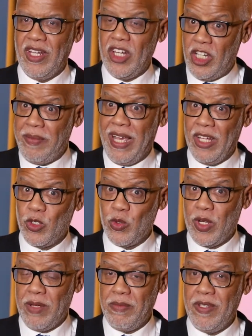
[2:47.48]
بالجماعات
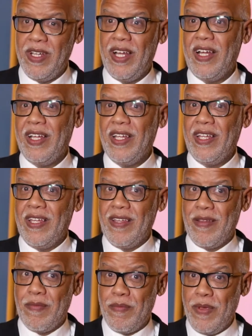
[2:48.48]
الترابيه
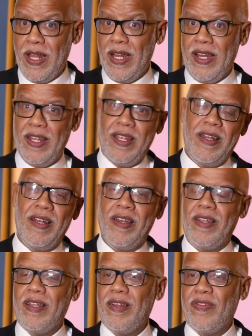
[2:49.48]

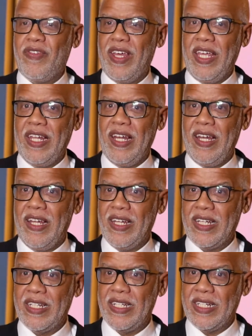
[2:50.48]
بالفاعل
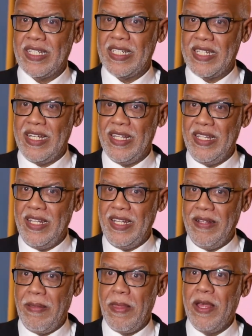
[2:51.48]

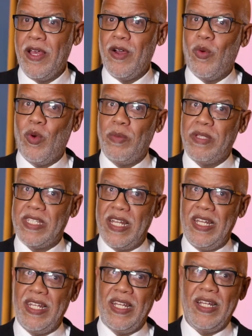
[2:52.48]
الاقتصادي
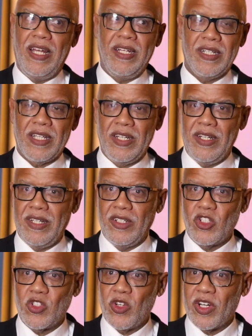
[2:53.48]
وبالتالي انا
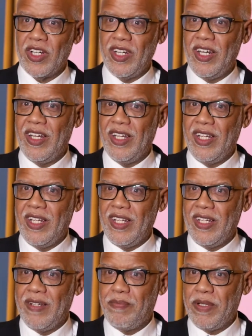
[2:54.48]
كنشكر
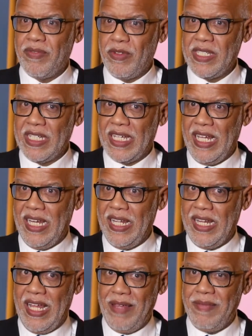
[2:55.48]
بريفونتيكا على
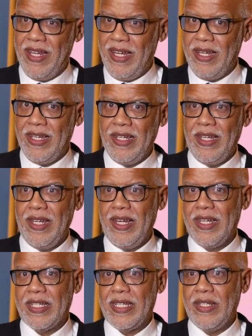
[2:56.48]
هذا العمل اللي
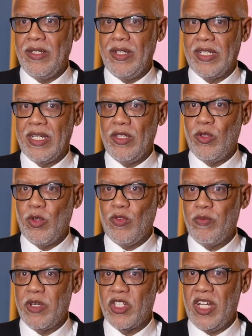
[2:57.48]
اللي كيديروا
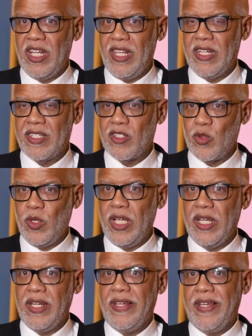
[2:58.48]
في مجال ديال
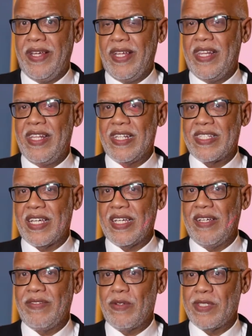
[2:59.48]
التطوير ديال الثقافه